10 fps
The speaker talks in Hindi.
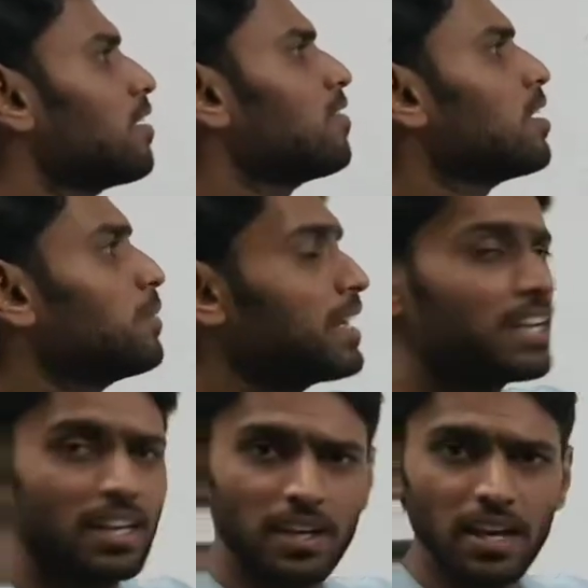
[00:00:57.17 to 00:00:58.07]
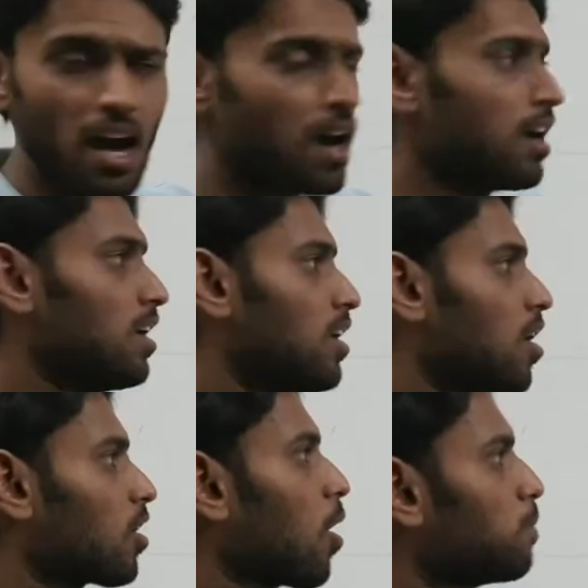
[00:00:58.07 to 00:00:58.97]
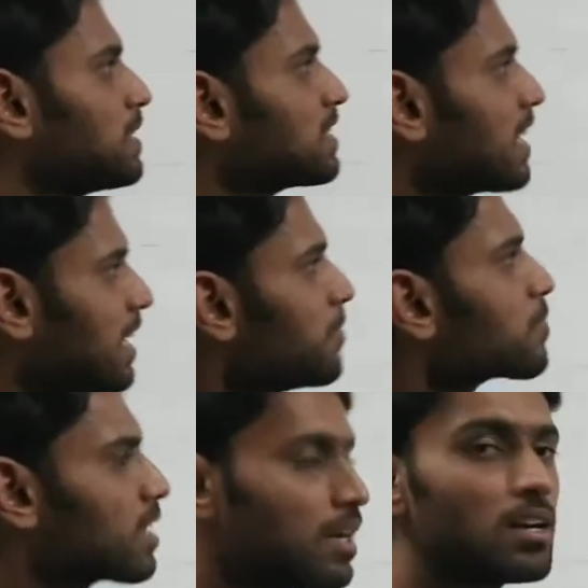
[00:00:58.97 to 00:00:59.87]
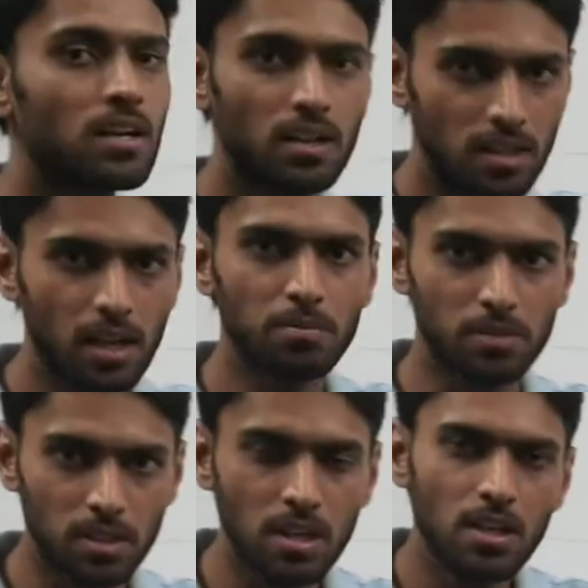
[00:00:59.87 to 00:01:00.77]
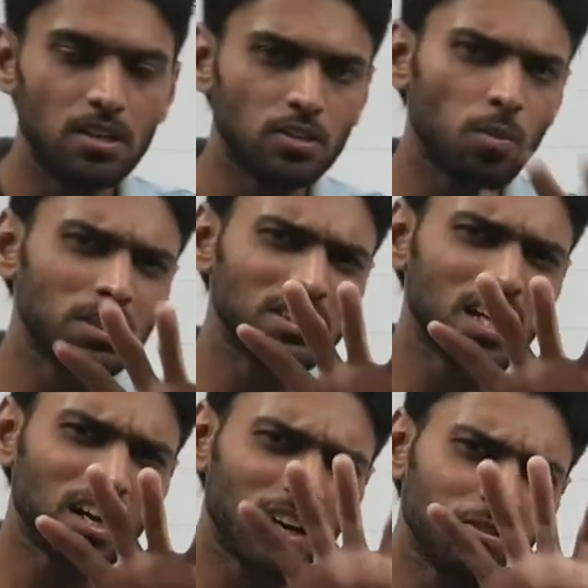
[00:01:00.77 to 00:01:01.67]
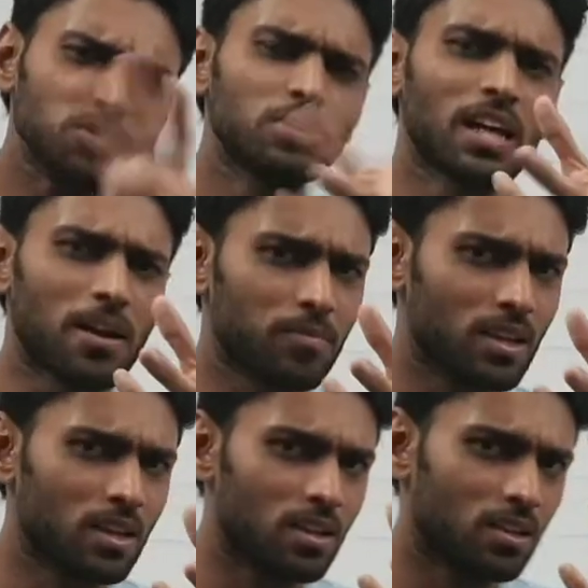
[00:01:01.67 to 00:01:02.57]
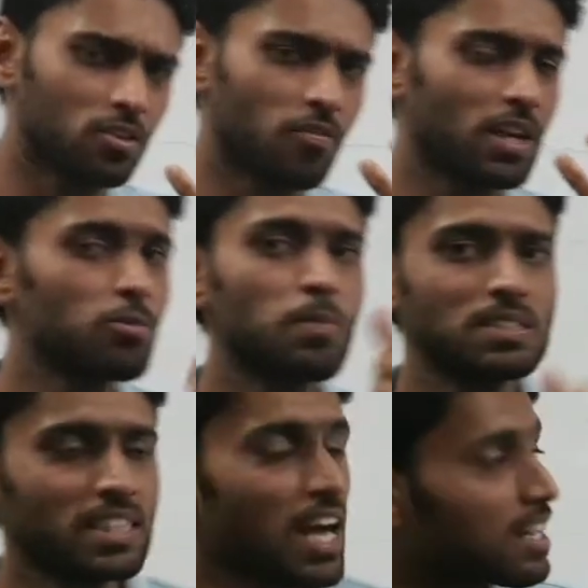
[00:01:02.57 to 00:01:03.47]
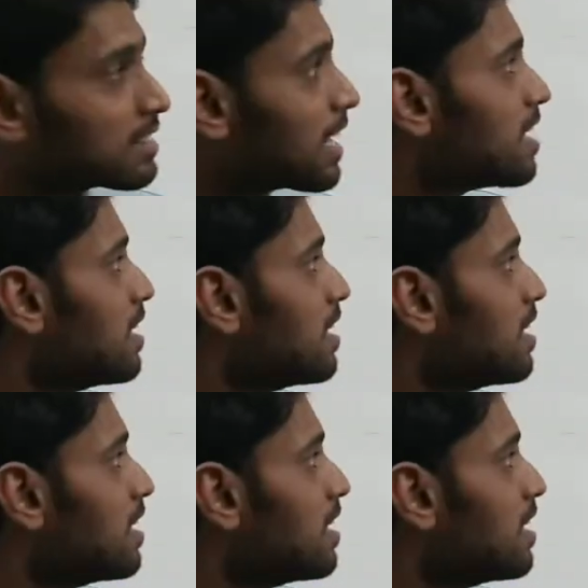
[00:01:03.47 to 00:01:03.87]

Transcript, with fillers: वर्ब यानी क्रिया और ऑब्जेक्ट यानी कर्म तो बच्चा कन्फ्यूज़ होता है तो फिर वो बच्चा क्या करता